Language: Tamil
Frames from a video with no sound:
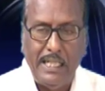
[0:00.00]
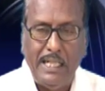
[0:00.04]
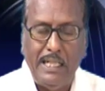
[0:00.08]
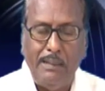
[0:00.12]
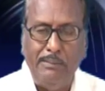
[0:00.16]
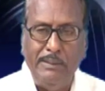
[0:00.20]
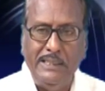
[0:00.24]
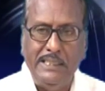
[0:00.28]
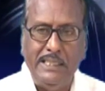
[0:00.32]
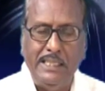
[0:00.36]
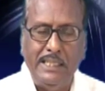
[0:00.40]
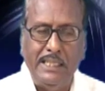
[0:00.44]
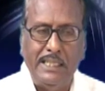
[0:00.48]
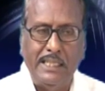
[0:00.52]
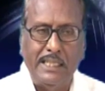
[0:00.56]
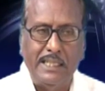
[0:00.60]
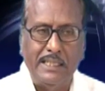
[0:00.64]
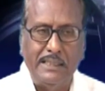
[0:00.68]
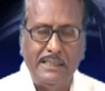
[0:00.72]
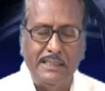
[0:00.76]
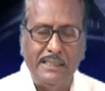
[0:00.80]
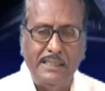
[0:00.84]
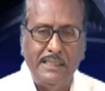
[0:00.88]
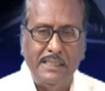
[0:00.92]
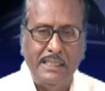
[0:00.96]

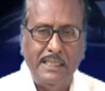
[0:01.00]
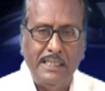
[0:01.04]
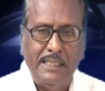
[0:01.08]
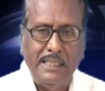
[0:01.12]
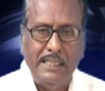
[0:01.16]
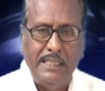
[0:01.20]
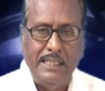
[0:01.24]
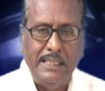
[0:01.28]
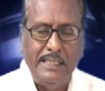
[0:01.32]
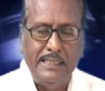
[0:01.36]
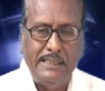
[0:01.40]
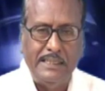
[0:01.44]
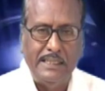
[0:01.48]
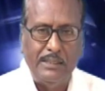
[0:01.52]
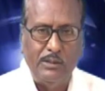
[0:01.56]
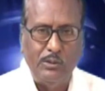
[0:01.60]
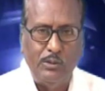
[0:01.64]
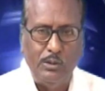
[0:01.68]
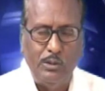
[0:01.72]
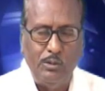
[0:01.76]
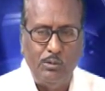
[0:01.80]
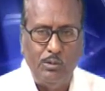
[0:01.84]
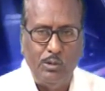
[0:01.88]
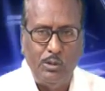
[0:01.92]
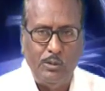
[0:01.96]
அமைந்திருக்கிறது இந்த
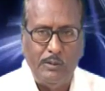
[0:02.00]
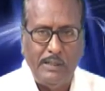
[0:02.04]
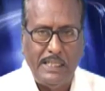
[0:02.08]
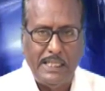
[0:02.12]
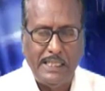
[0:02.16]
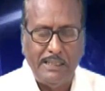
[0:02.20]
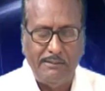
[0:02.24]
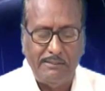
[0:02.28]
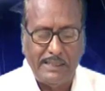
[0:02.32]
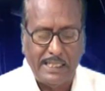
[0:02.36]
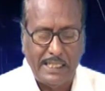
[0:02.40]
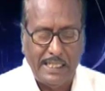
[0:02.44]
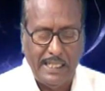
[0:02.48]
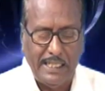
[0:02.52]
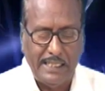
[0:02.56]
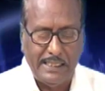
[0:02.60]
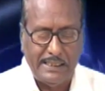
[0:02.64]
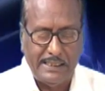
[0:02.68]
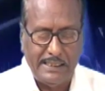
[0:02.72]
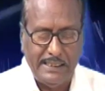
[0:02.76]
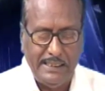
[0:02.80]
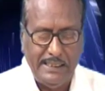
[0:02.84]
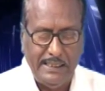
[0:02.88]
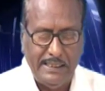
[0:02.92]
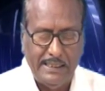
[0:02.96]
நூல் உருவான
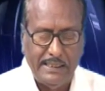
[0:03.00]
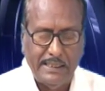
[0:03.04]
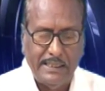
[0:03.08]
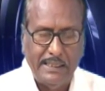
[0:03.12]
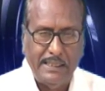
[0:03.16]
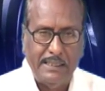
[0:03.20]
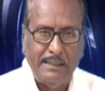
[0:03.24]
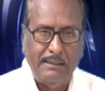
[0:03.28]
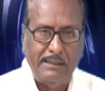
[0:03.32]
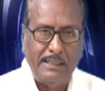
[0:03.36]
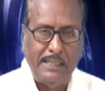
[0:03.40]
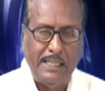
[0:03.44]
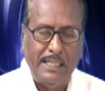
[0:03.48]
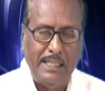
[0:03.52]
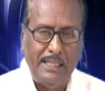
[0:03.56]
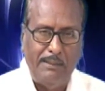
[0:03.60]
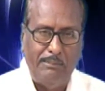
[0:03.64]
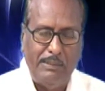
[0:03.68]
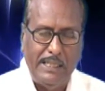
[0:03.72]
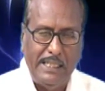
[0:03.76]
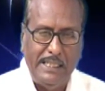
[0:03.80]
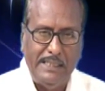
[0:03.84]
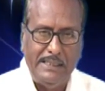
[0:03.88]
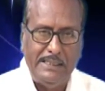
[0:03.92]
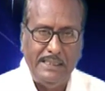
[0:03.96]
வரலாற்றை
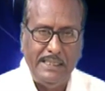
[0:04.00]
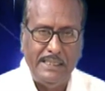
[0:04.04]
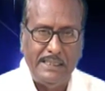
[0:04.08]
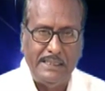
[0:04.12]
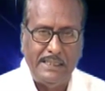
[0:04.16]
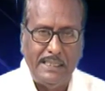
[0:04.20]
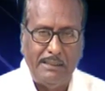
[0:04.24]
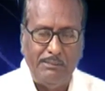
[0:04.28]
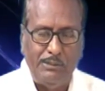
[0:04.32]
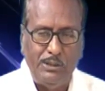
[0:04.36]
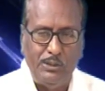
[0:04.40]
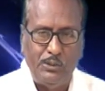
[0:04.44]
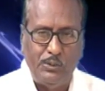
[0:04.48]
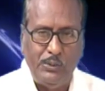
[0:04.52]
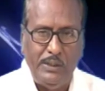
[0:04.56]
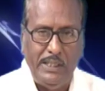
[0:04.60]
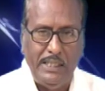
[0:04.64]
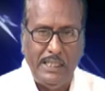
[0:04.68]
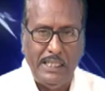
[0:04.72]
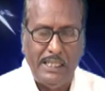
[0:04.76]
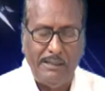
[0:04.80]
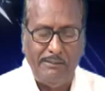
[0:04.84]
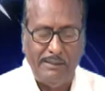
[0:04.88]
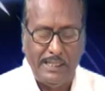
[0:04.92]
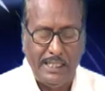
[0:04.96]
மலேசிய
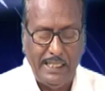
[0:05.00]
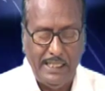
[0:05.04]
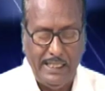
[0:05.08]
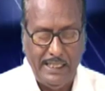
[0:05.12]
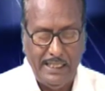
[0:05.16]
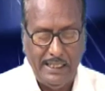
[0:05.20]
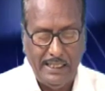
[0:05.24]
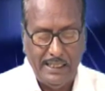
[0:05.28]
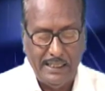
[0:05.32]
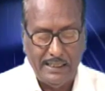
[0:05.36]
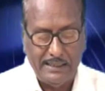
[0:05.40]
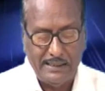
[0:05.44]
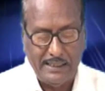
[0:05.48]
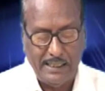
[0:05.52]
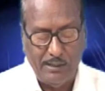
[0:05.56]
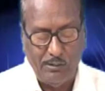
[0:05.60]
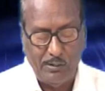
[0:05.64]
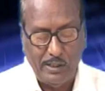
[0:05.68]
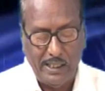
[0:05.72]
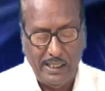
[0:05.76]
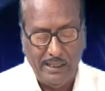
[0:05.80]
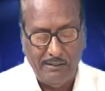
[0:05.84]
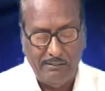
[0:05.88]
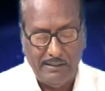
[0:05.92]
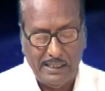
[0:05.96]
குயில் அவர்களே
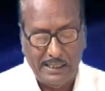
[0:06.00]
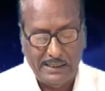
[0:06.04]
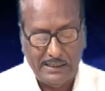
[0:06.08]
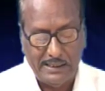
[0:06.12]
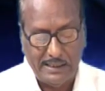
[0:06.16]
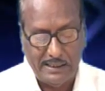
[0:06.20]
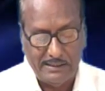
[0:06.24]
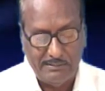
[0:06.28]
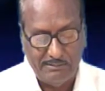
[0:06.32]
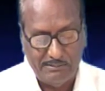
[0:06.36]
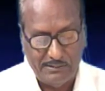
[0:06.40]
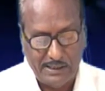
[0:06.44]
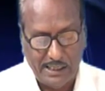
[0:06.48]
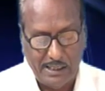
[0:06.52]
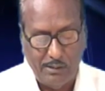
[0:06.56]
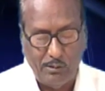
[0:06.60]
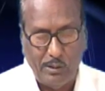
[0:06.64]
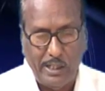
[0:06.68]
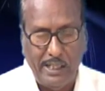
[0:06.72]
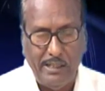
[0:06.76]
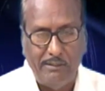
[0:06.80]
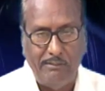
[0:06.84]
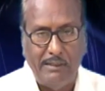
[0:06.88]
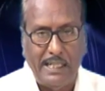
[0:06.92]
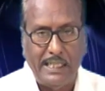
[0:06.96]
தன்னுடைய வாச
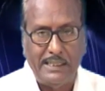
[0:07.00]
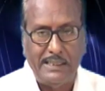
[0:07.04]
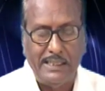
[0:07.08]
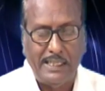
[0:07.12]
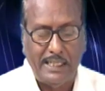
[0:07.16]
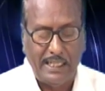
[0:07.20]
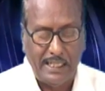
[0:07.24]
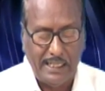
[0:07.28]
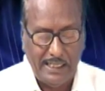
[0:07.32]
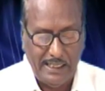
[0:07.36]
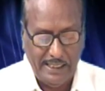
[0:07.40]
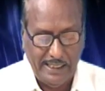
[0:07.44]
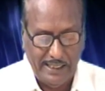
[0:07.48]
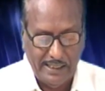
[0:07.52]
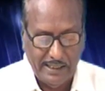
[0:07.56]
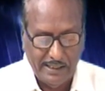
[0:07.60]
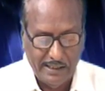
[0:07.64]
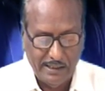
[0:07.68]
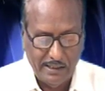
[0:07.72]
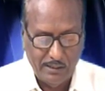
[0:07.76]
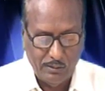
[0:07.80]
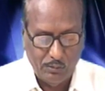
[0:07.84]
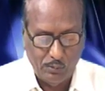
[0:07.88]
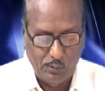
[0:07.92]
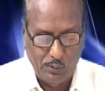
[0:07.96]
தன்னுடைய வார்த்தைகளாலே
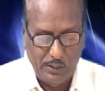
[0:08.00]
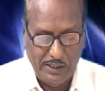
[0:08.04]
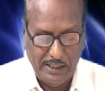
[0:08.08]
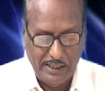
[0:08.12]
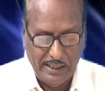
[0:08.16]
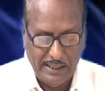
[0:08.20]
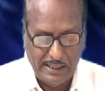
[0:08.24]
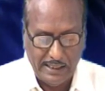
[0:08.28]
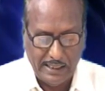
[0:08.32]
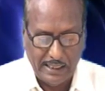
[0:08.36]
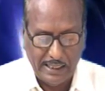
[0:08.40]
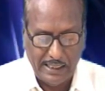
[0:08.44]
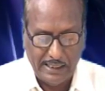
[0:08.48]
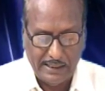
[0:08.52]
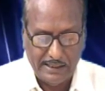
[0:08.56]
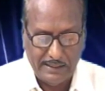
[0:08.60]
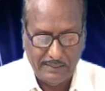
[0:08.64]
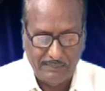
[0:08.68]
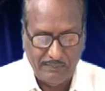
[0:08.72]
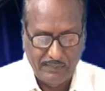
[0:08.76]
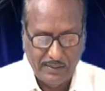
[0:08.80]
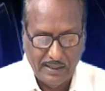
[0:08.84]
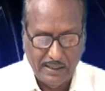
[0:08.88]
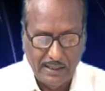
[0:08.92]
கூறியிருக்கிறார்கள்